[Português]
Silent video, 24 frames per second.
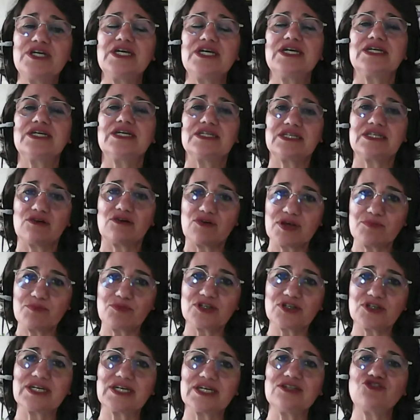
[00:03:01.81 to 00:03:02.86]
Então é
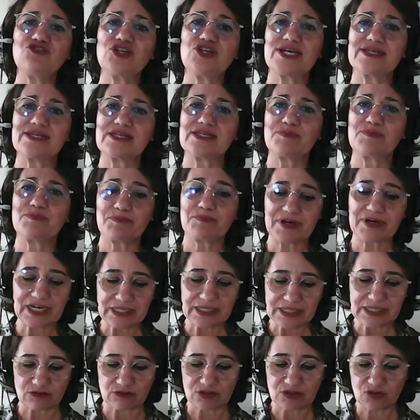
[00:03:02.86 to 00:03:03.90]
importante essa
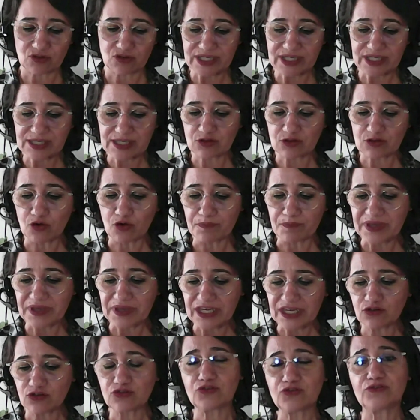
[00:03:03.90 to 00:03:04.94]
preparação. Então esse
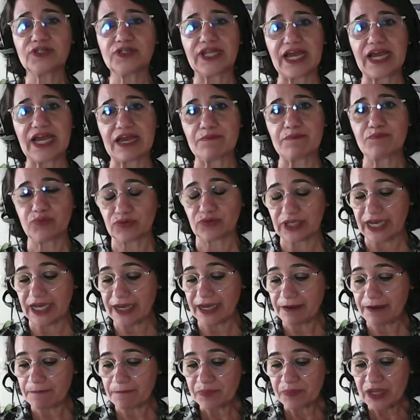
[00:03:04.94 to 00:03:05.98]
domínio do tempo,
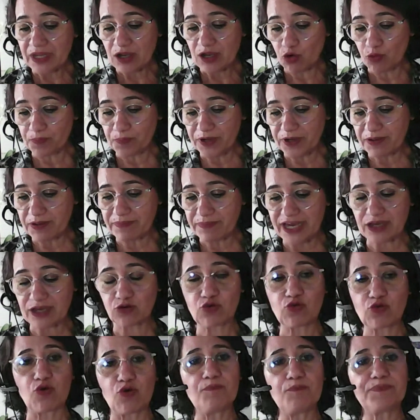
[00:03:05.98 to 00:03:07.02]
né? O primeiro
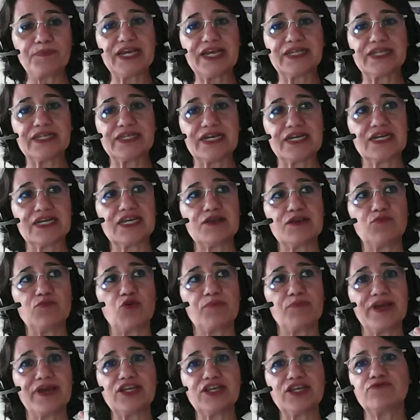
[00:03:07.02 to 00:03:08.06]
compreender em que
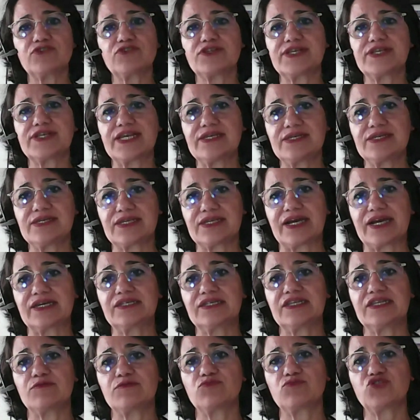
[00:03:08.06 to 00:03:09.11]
momento você está em
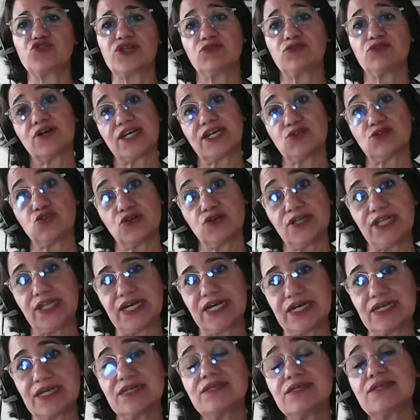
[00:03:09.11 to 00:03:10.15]
termos
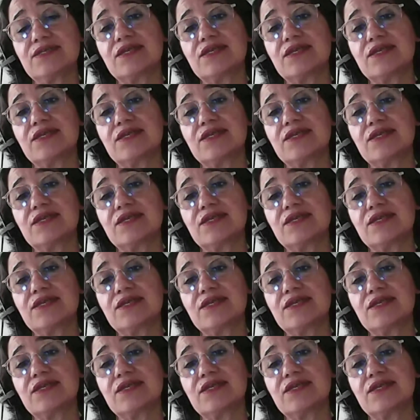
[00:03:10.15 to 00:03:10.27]
educacionais